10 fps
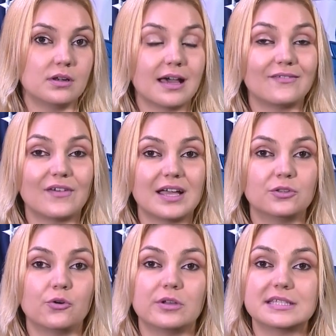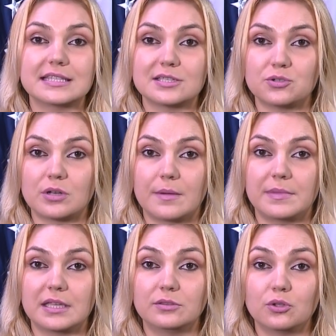lavado,
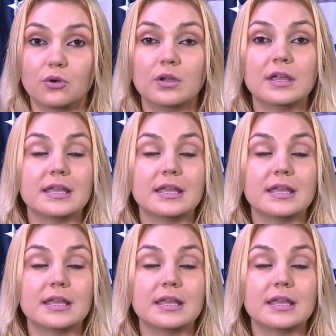estacionamiento,